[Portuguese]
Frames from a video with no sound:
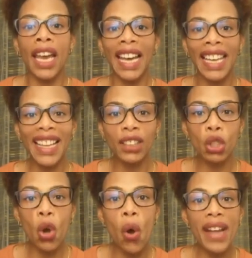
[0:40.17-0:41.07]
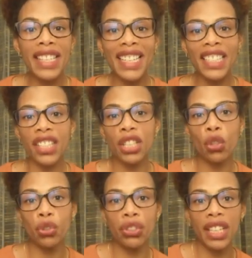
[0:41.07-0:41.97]
Relatou a agência de
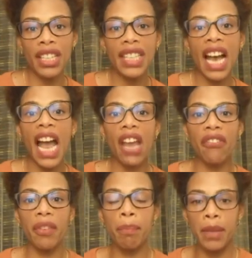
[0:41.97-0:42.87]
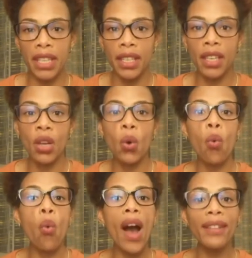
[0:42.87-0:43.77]
notícia AFP.
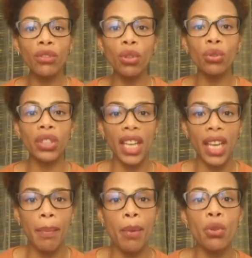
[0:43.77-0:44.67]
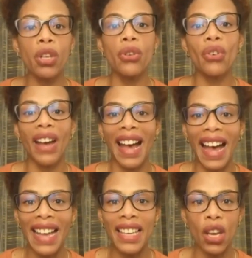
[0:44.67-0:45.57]
Quanto tempo o senhor
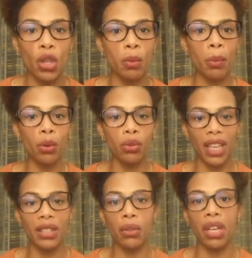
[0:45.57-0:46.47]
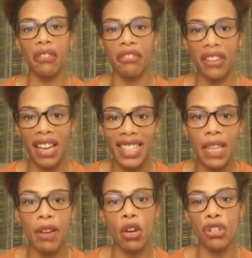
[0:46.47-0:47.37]
acha que os protestos na
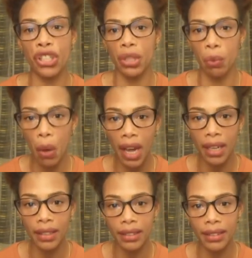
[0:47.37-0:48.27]
França vão continuar?